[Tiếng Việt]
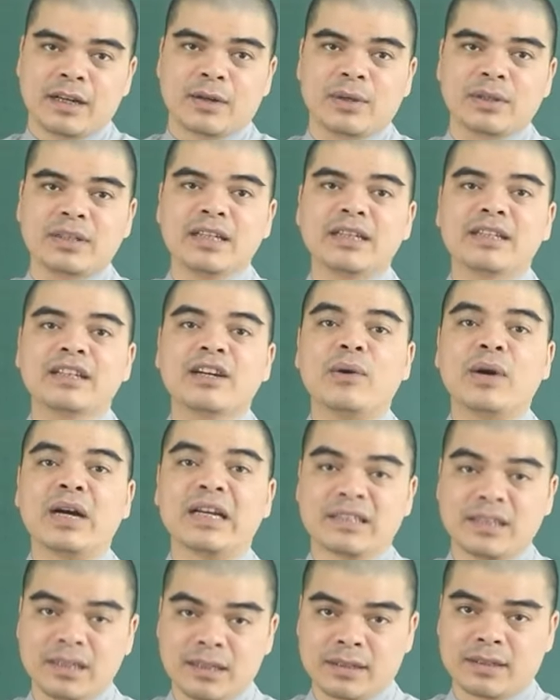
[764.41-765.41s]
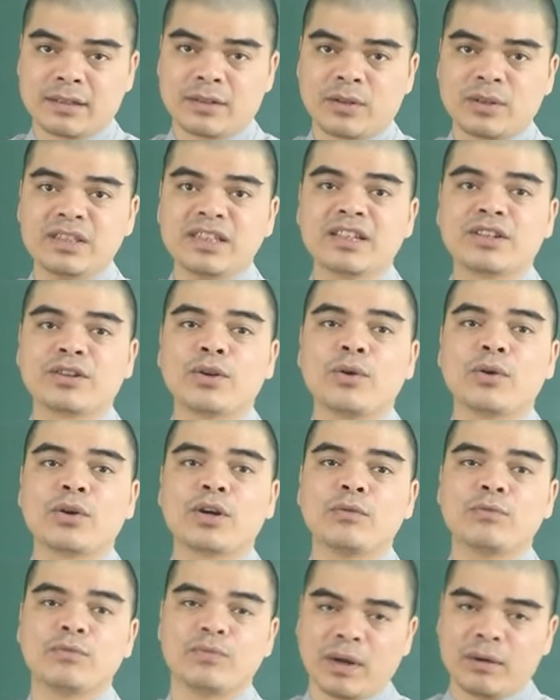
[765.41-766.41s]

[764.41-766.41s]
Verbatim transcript: có thiên cầu hạ thực có triệt lộ không